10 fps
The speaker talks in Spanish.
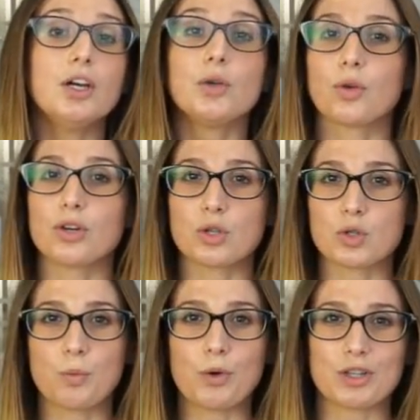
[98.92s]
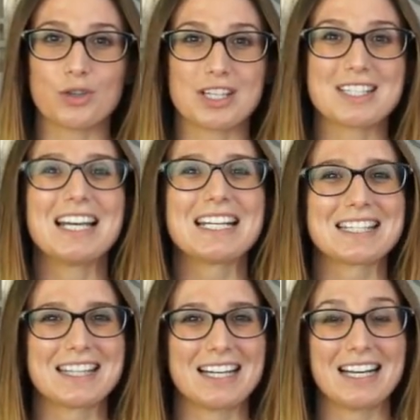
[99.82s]
Y uno de estos supuestos es el,
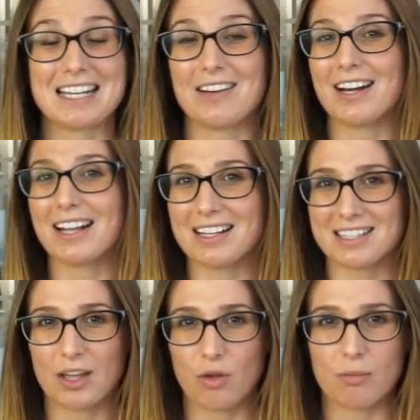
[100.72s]
estar, el llevar casado,